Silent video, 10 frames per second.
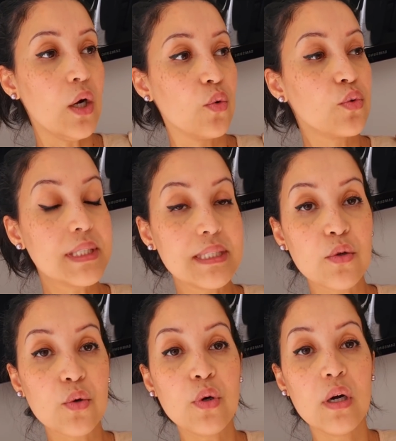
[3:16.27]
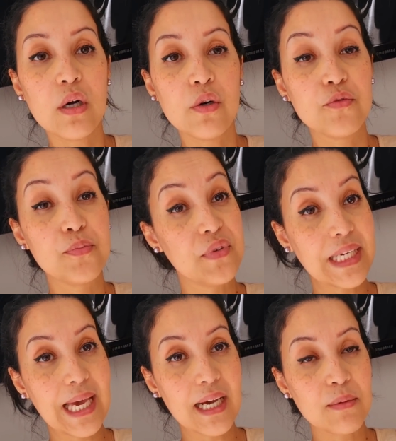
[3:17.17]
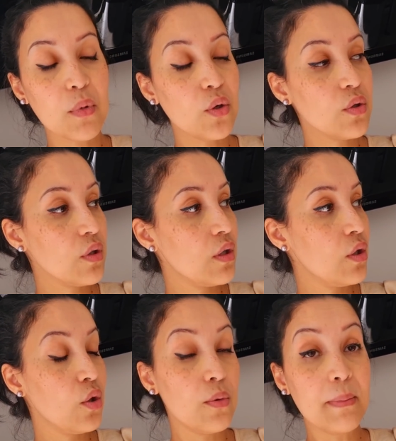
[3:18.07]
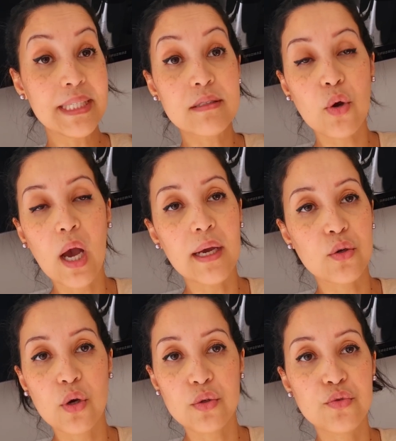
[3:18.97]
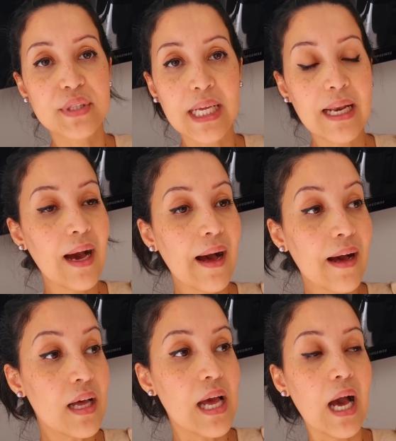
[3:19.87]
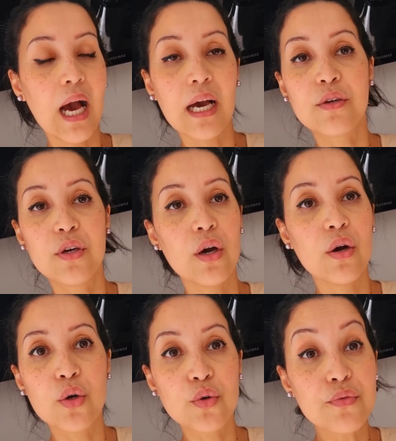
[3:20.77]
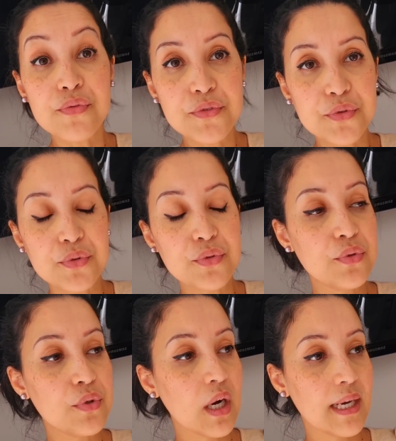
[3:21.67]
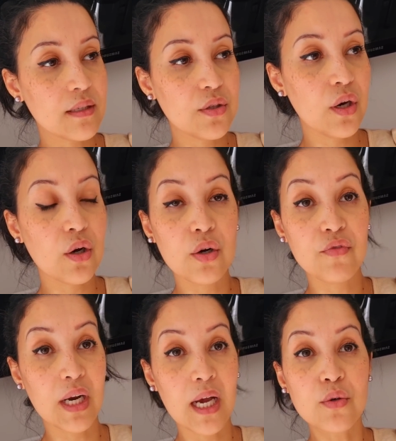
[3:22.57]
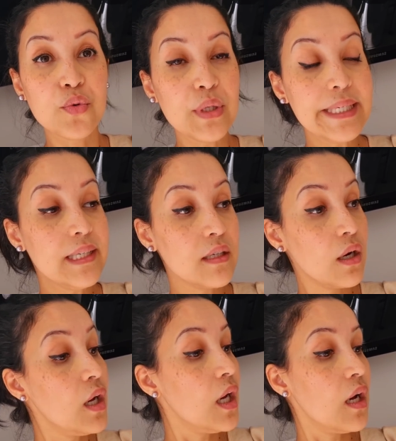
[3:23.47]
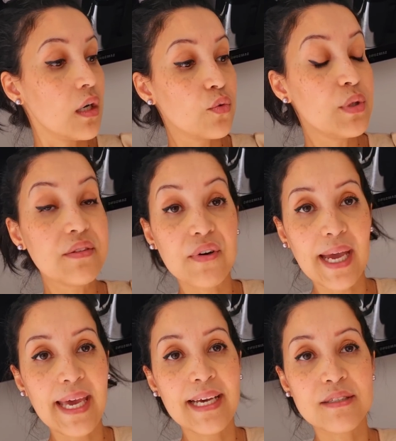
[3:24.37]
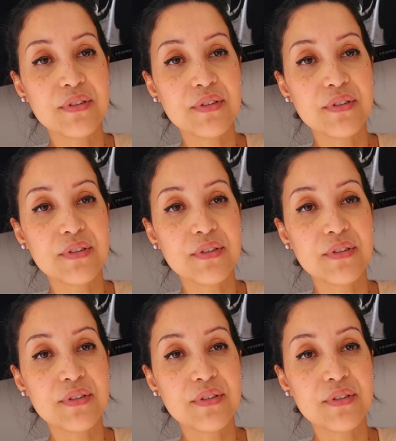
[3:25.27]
Ou sinon, euh, vous pouvez carrément euh, mettre un cœur Nutella, un cœur confiture, un cœur voilà coulis, coulis de fraises.